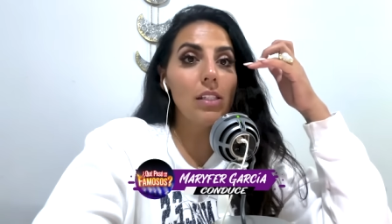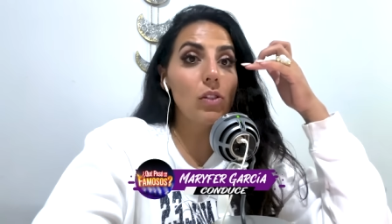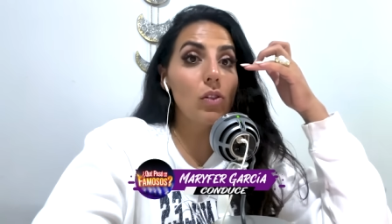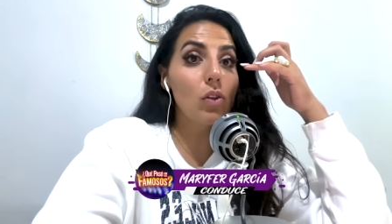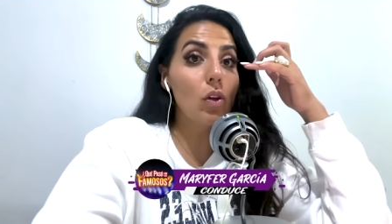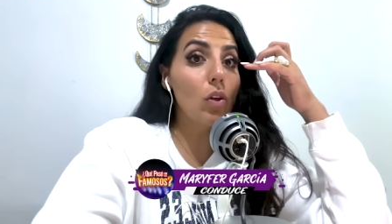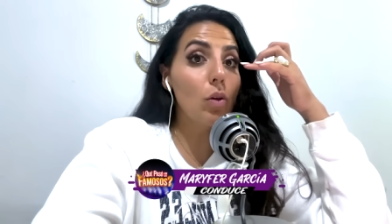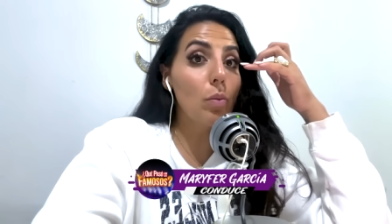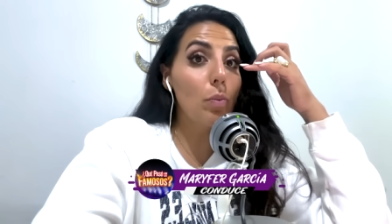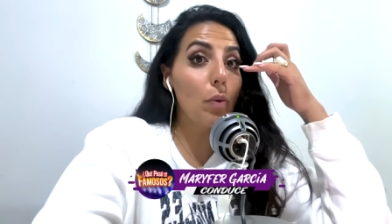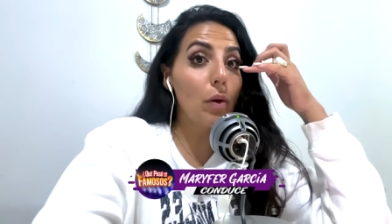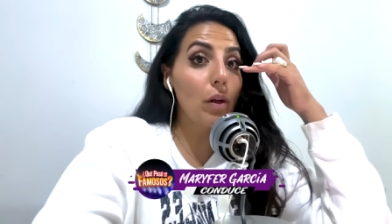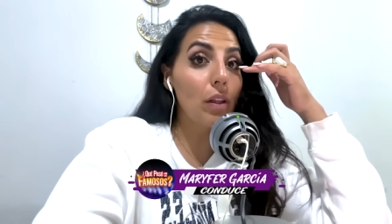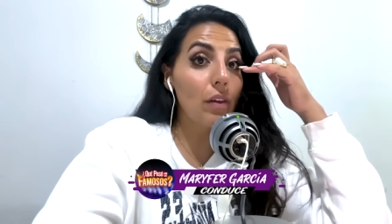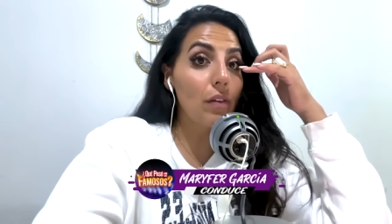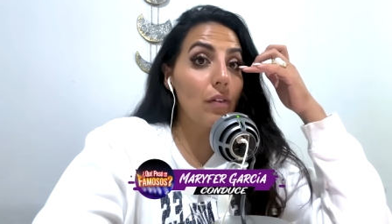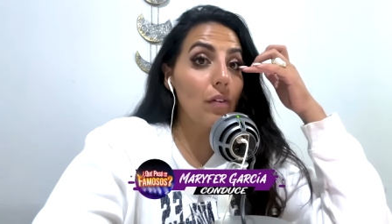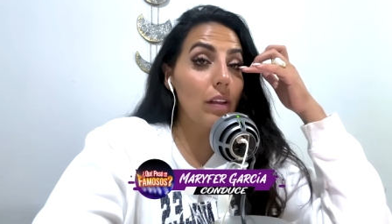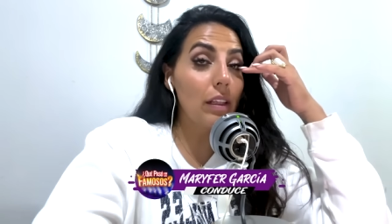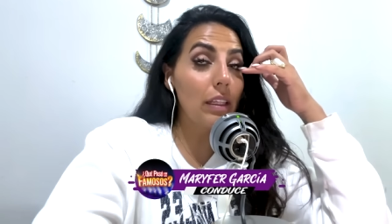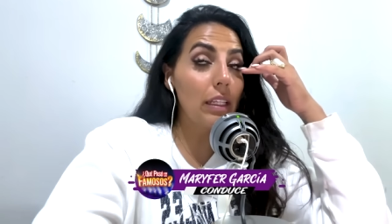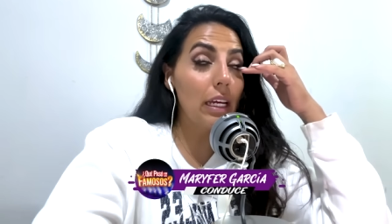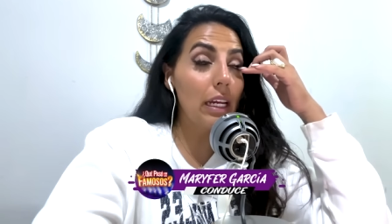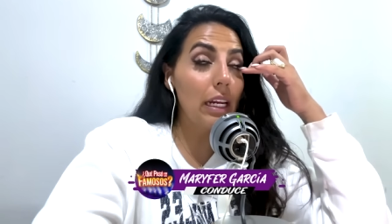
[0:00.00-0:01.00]
todo por
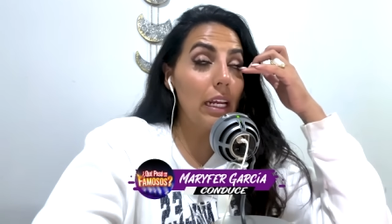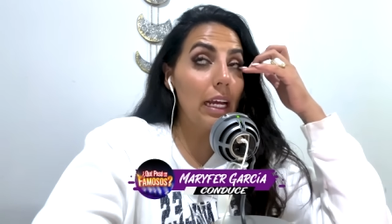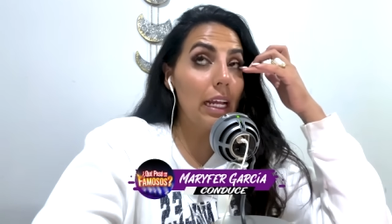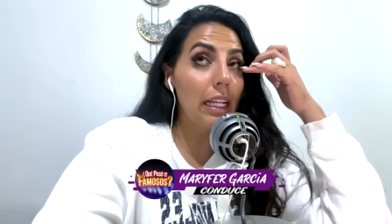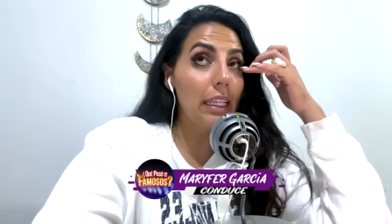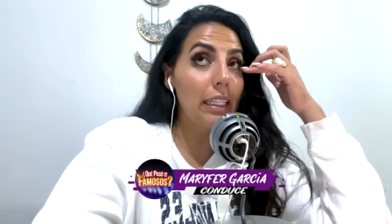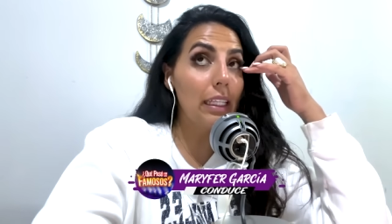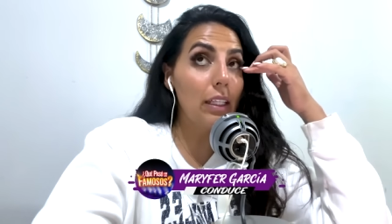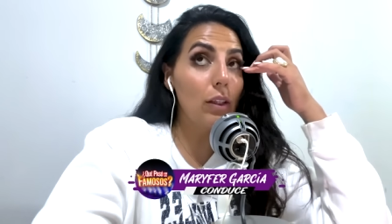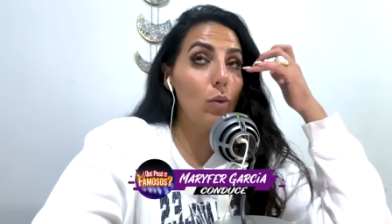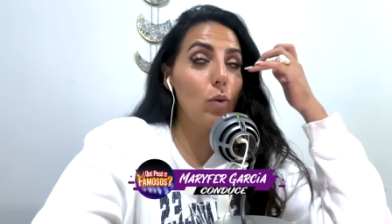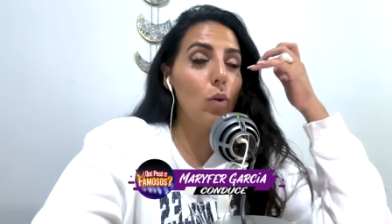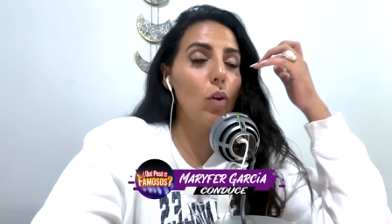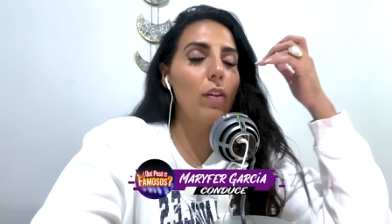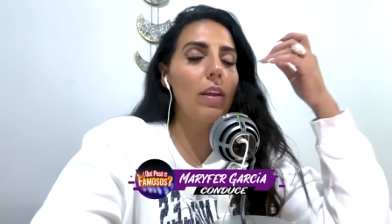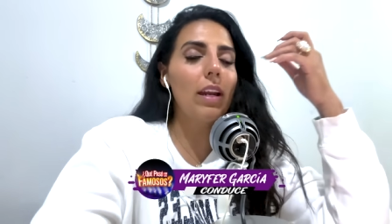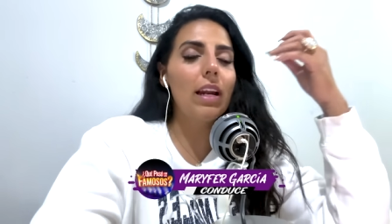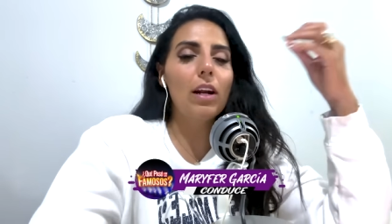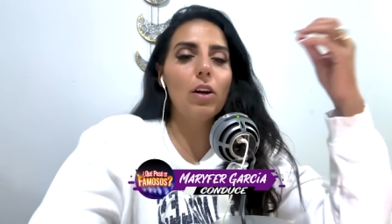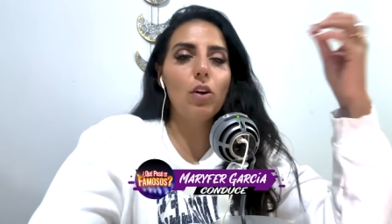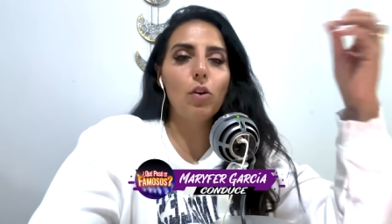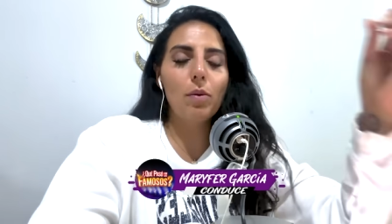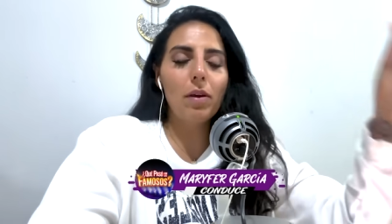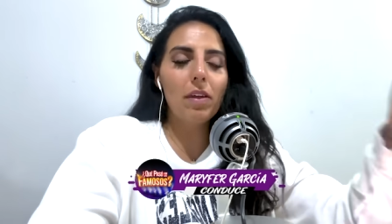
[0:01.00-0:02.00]
defender el título de la
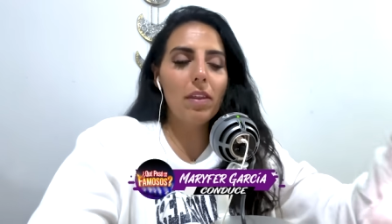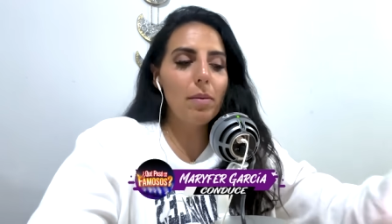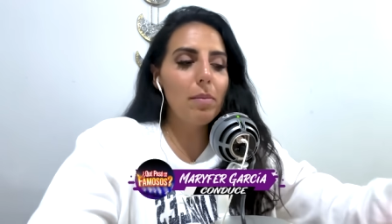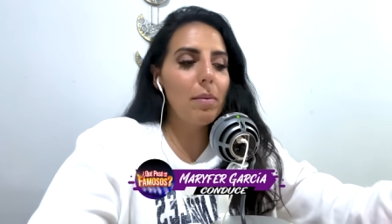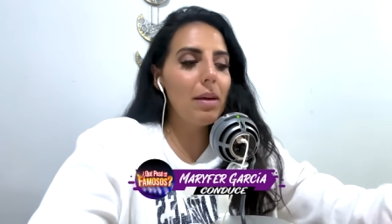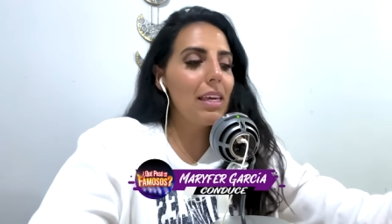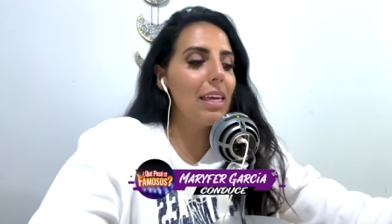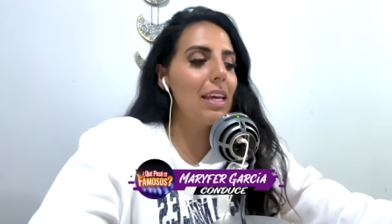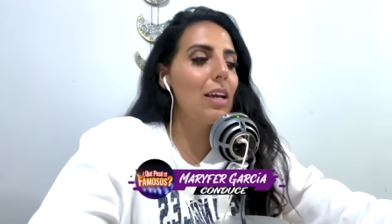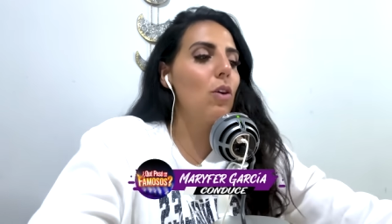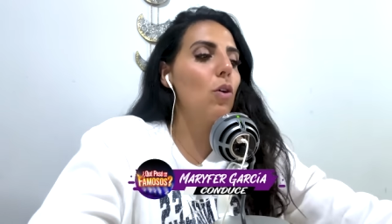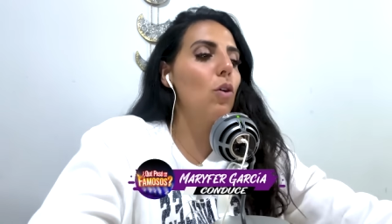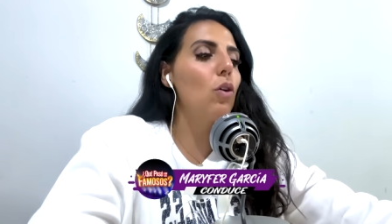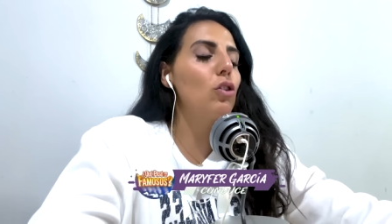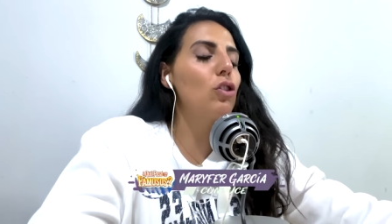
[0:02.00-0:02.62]
novia de México.